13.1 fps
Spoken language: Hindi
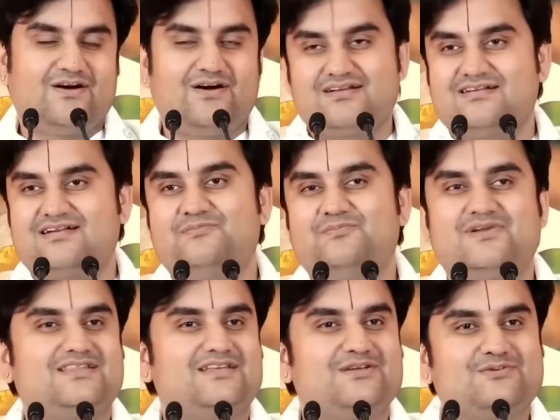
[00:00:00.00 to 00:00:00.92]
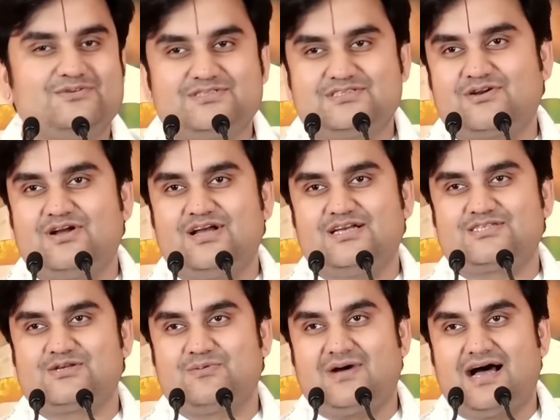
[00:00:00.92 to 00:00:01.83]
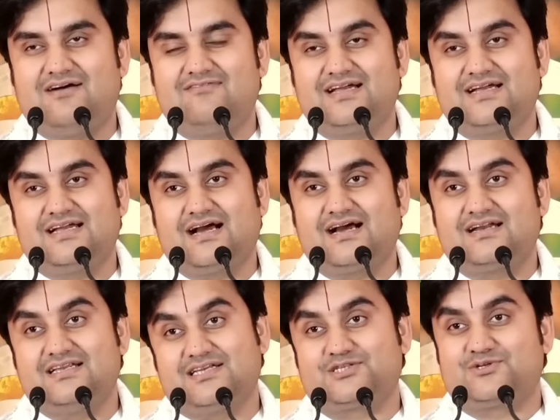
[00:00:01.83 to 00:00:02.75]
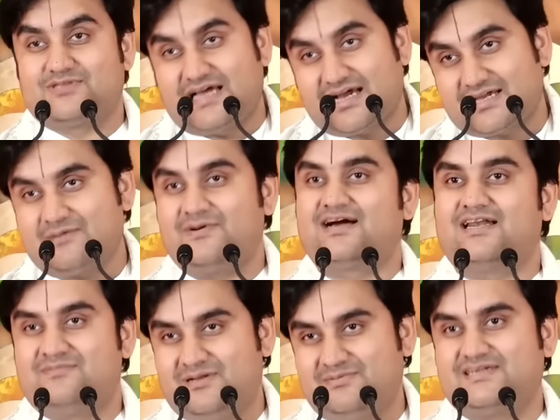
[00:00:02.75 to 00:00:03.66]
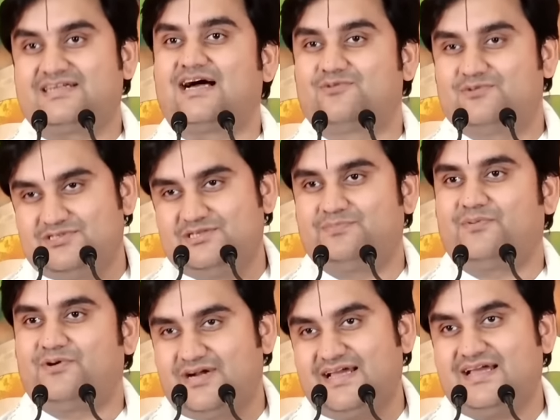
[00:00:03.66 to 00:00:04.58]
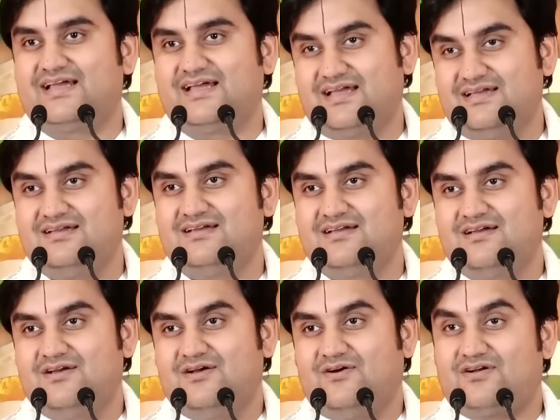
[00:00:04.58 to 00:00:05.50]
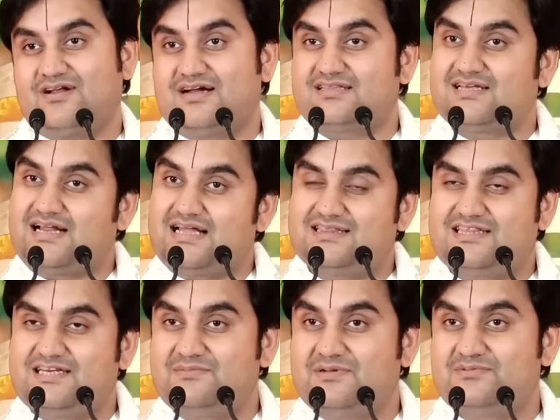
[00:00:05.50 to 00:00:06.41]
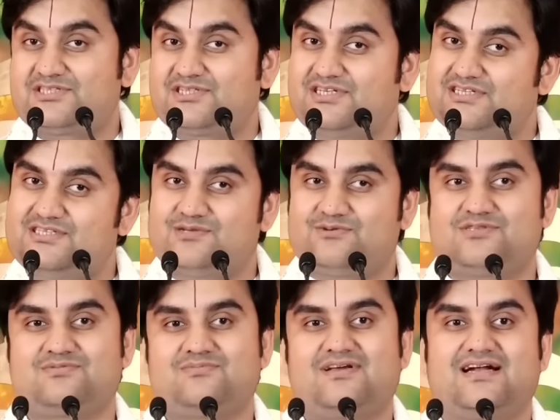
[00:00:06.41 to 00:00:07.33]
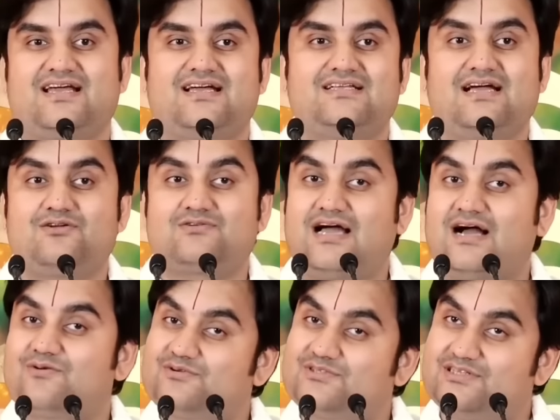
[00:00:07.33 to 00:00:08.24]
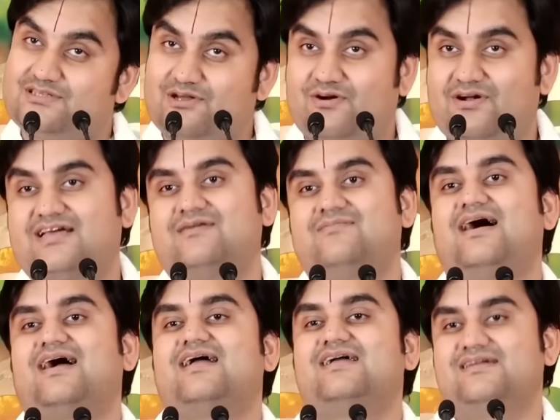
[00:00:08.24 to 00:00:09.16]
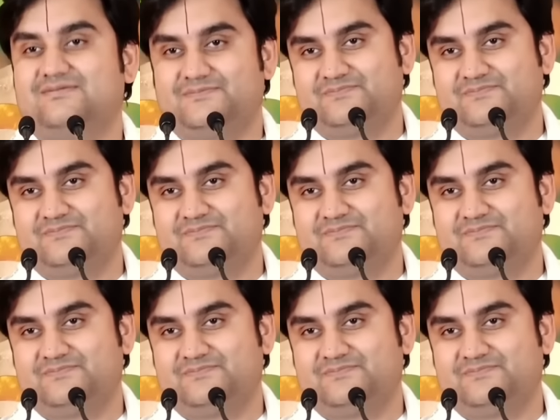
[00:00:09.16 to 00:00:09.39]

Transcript: और निवृत्त निकुंज का ऐसा भाव है कि अगर यशोदा के बगल में भी ठाकुर जी पौड़े हैं और अर्धरात्रि में भी श्री जी को स्मरण है जाए और ठाकुर जी दौड़ के भागे